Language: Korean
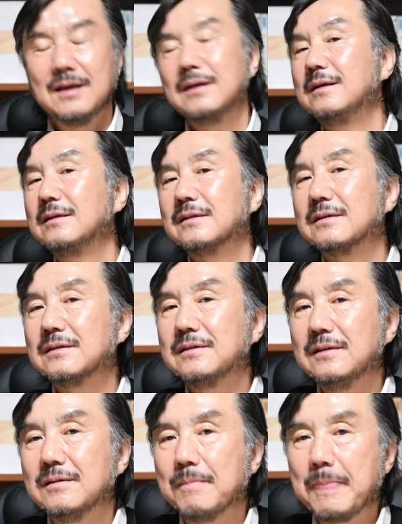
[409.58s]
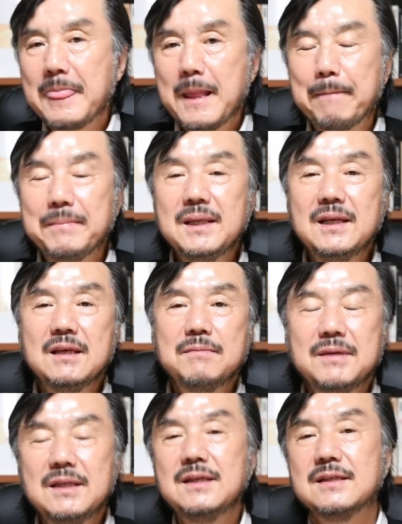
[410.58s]
이런 것들을 미리
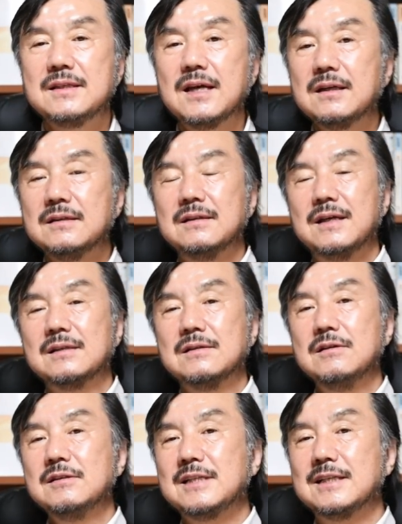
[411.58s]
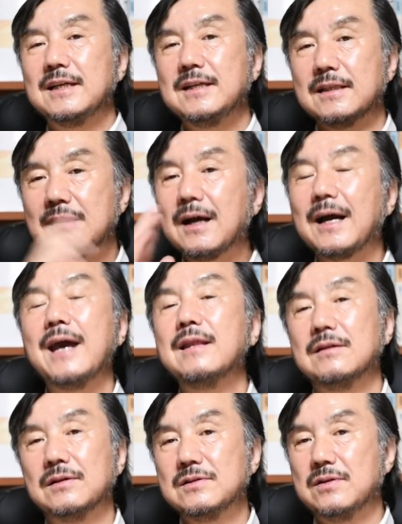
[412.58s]
미리 체크해서 제자리에 딱 가
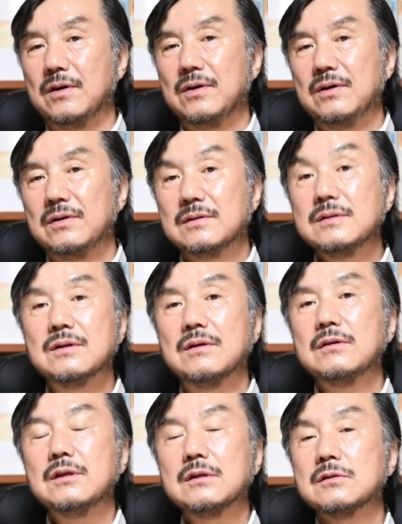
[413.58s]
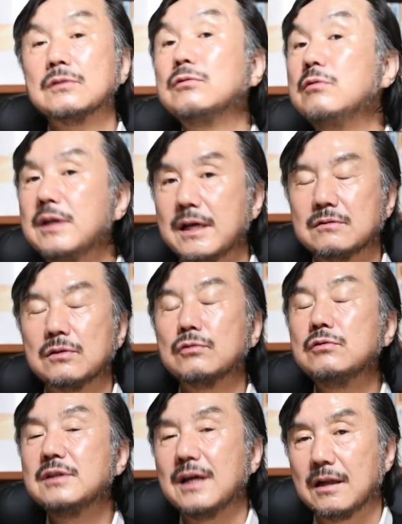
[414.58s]
있는 거죠. 그죠? 그러니까 서둘리,
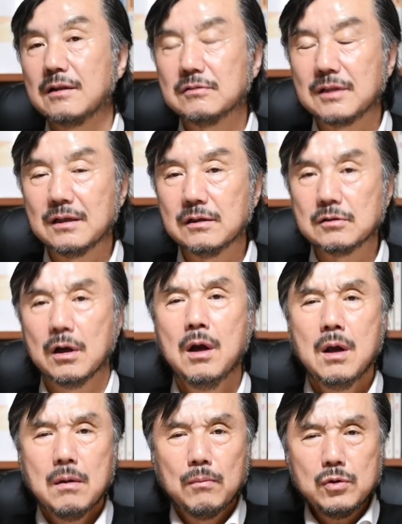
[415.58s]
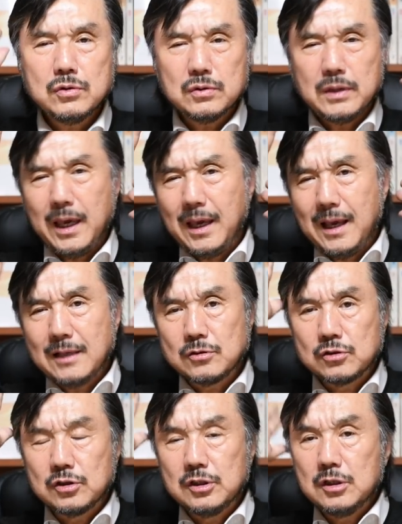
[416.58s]
서둘지 않아도 되는 거죠. 머릿속에 계속
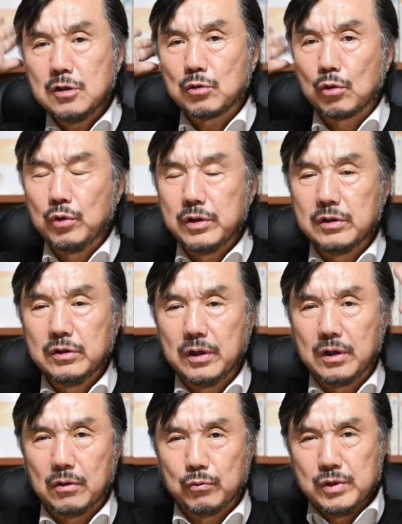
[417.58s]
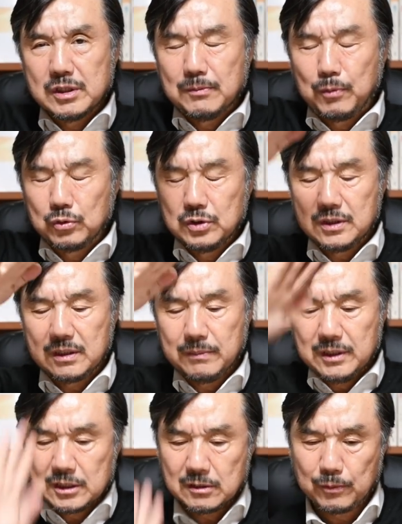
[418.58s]
쓰리디를 돌고 있는 거예요. 위에서 보듯이,
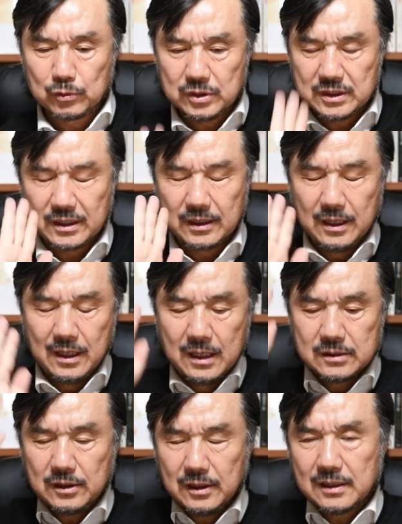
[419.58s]
밑에서 보듯이. 저기